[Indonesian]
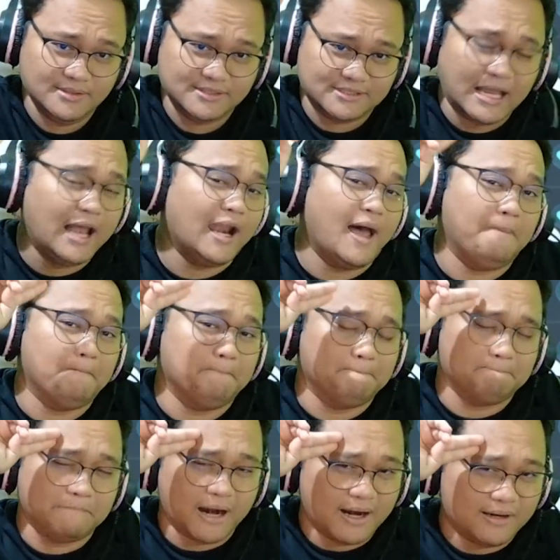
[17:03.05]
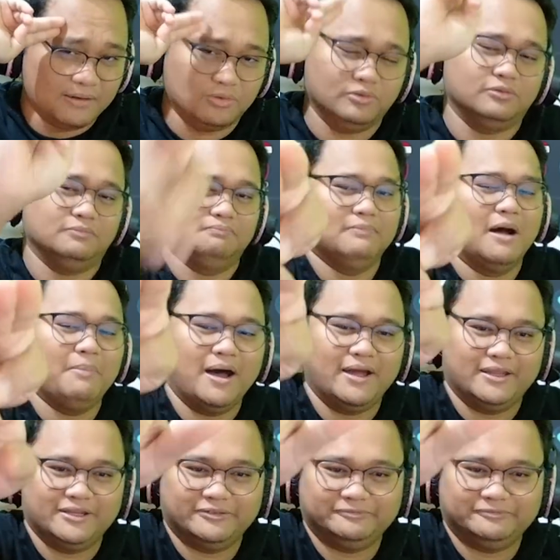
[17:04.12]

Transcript: Salam Brotherhood. Bye-bye.